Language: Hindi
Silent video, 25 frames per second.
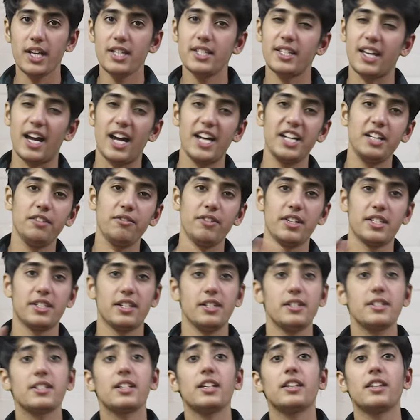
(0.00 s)
कि साइट
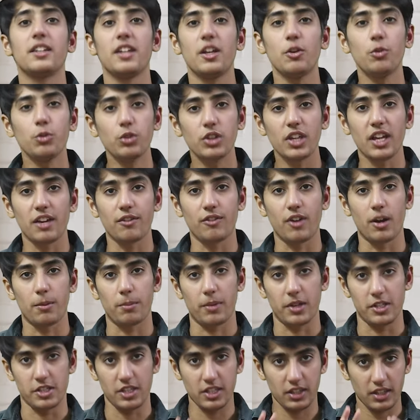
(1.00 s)
विजिट्स कितने होते हैं वहाँ पे